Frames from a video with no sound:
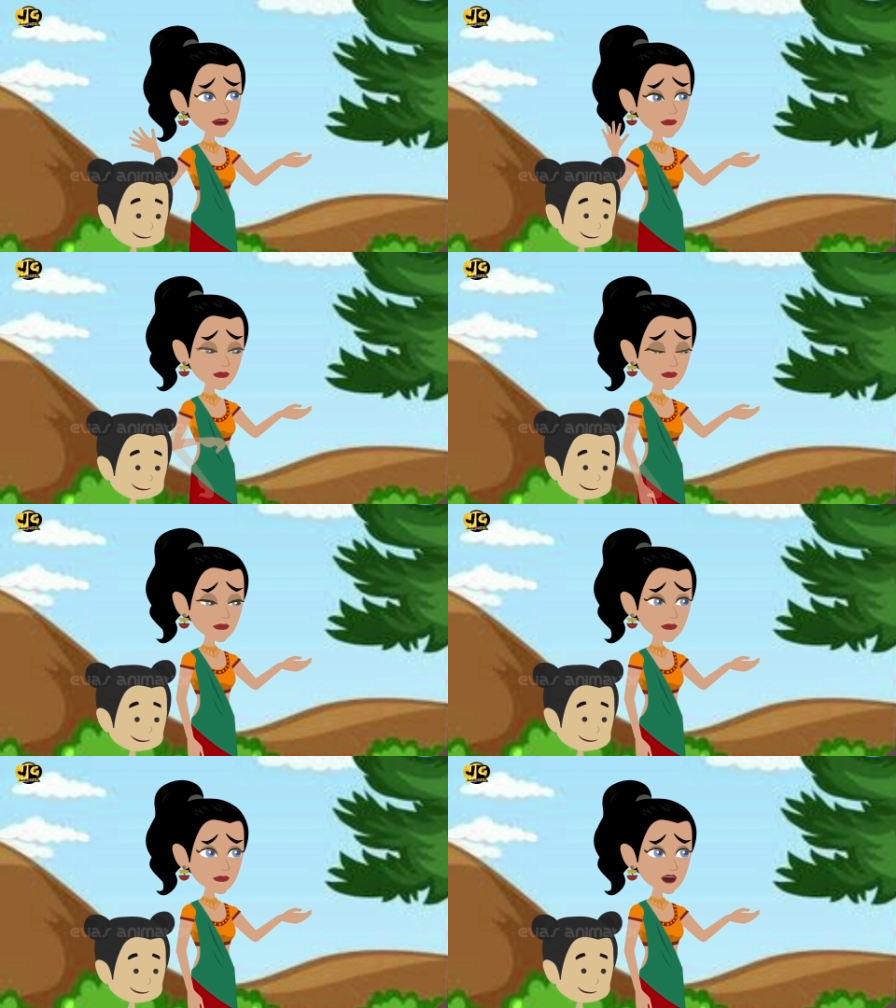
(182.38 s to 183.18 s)
না
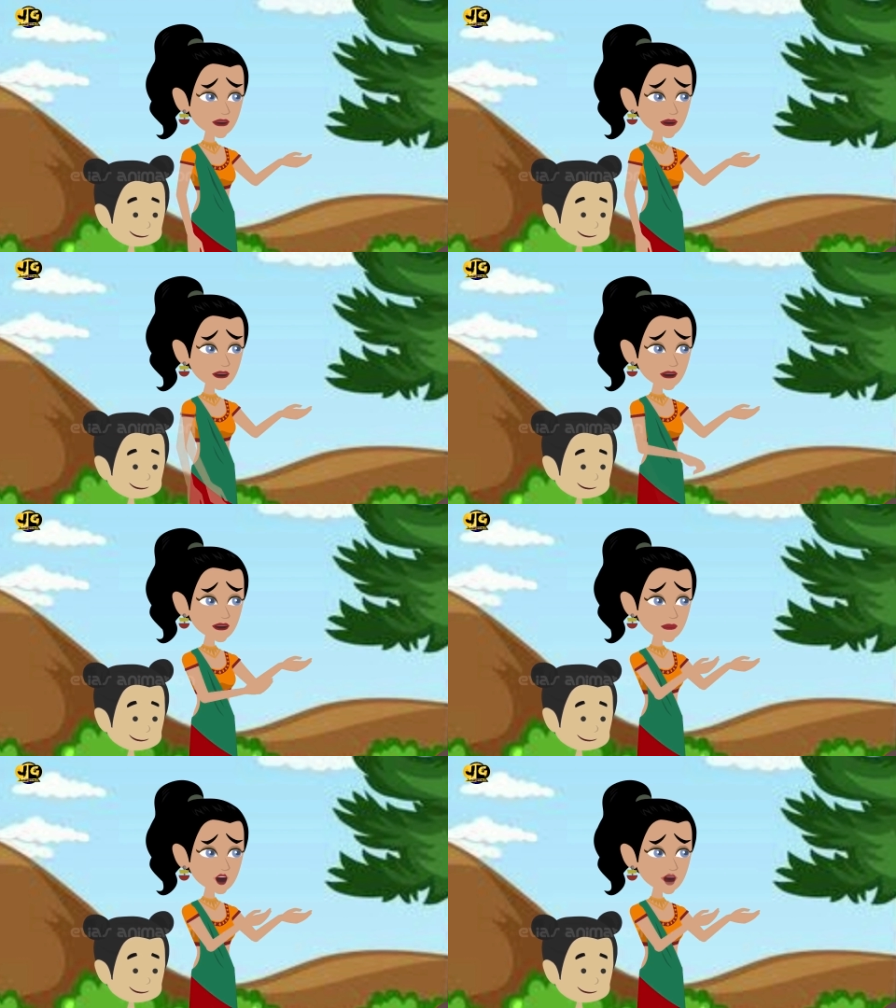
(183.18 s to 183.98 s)
আমাদের
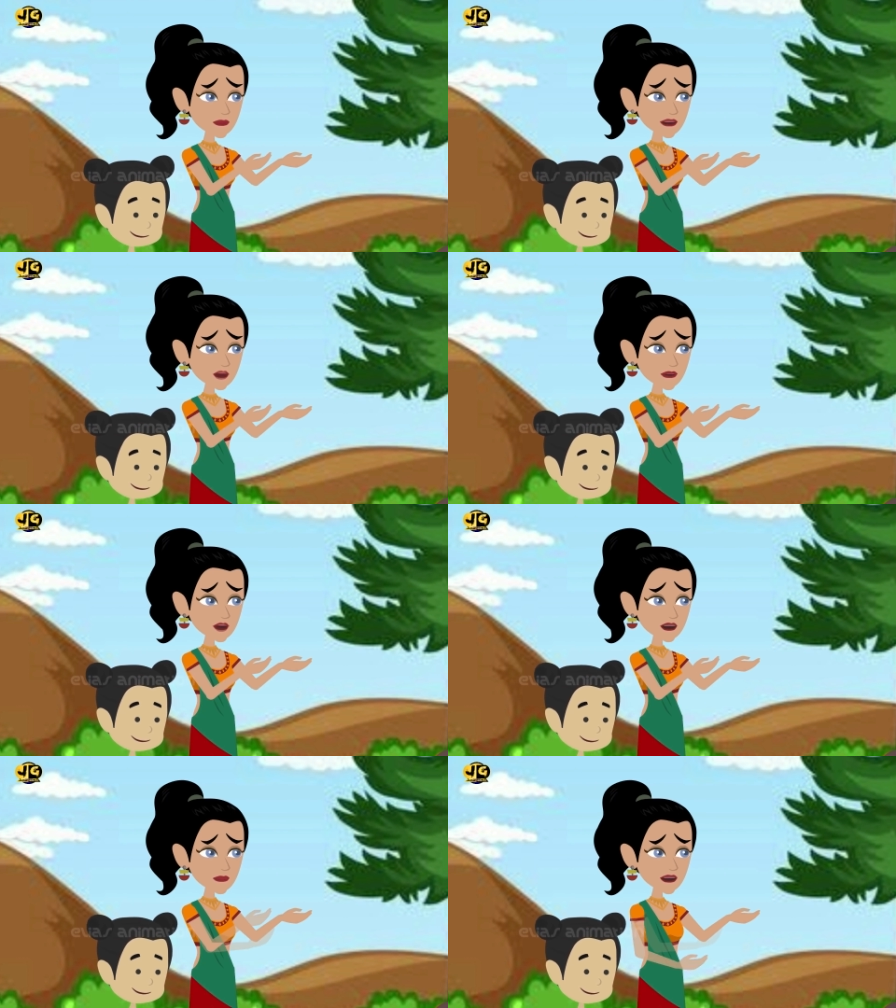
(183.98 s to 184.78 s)
নিজেদেরকে তো
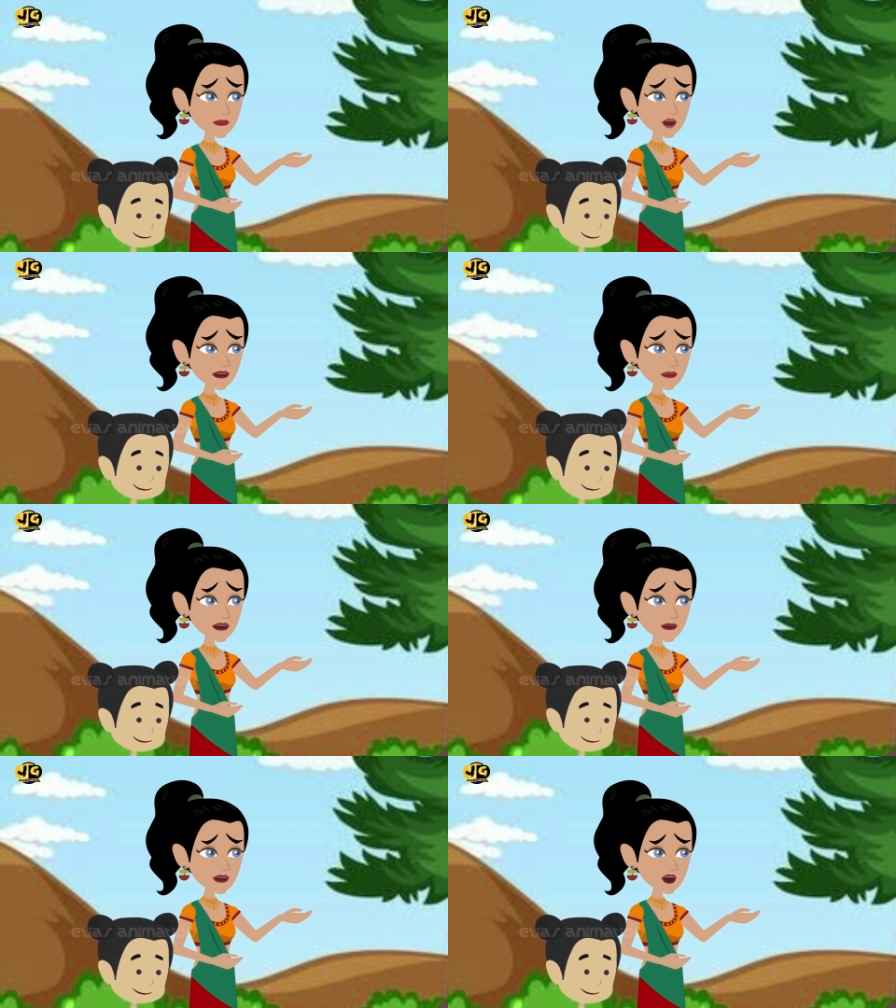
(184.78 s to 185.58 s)
বাড়ি থেকে বের
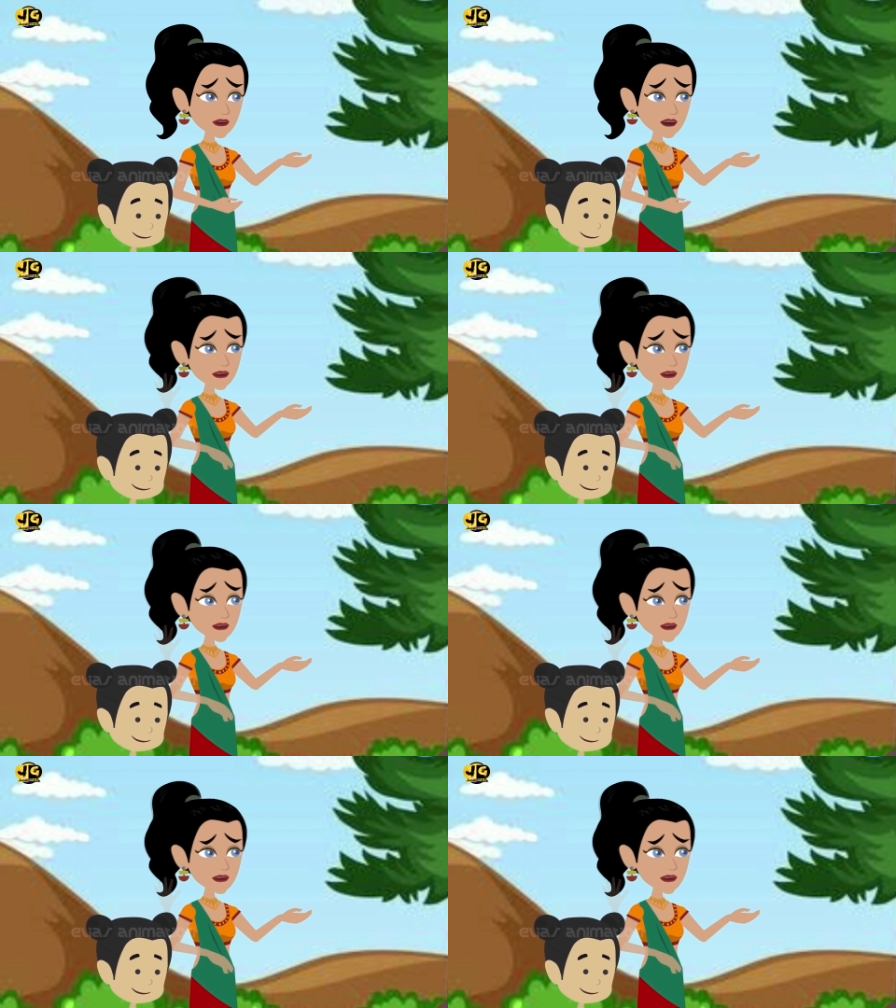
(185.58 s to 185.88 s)
করে দেওয়া